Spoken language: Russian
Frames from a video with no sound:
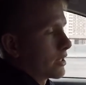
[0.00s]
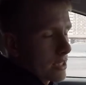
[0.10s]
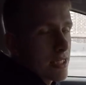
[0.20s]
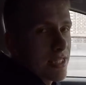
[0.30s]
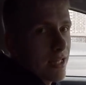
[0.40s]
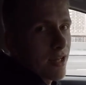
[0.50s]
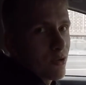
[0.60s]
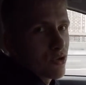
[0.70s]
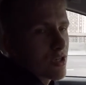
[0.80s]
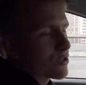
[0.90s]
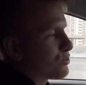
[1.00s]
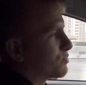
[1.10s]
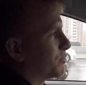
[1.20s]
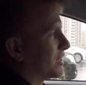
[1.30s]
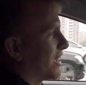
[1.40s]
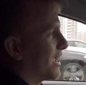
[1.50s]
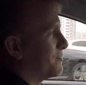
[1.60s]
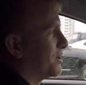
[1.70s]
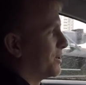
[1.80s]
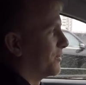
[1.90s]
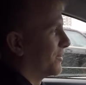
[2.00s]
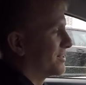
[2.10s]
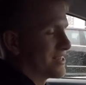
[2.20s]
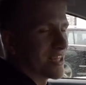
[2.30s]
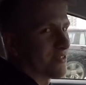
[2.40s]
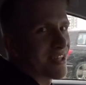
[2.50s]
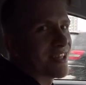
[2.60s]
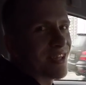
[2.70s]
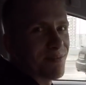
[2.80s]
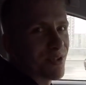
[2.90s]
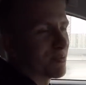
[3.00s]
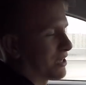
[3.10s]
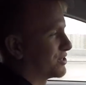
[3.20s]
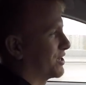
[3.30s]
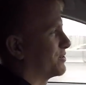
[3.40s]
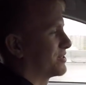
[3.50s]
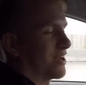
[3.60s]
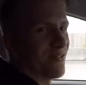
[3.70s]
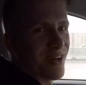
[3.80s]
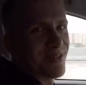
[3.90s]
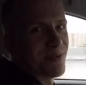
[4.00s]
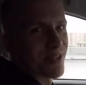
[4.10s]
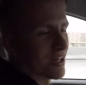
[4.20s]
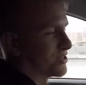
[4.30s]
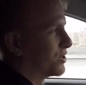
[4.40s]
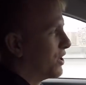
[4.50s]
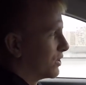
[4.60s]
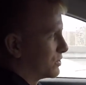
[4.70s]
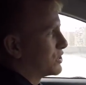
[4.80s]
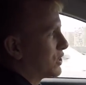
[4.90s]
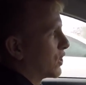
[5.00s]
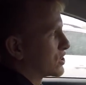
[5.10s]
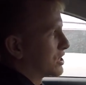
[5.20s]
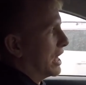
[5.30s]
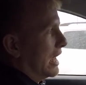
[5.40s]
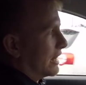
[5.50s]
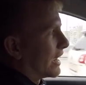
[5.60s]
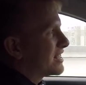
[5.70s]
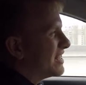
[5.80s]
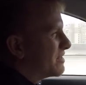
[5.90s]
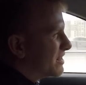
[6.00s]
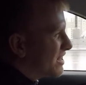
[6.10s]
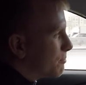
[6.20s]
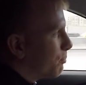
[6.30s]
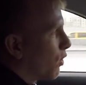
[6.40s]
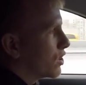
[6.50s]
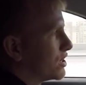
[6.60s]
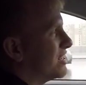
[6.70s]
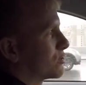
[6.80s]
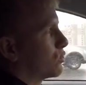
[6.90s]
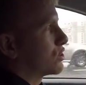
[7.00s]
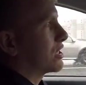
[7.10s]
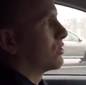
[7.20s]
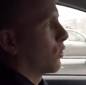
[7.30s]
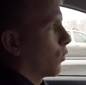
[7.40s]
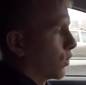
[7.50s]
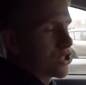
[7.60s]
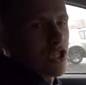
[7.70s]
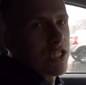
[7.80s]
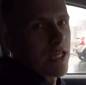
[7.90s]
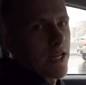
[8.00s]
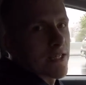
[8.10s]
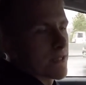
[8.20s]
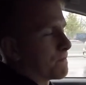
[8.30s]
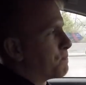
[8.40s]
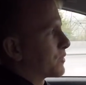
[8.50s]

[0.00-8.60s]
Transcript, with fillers: Если я найду цешку за полтора миллиона, я звонить не буду, потому что я ее сам возьму сразу. Но серьезно, Найти наиболее низкую цену очень интересно.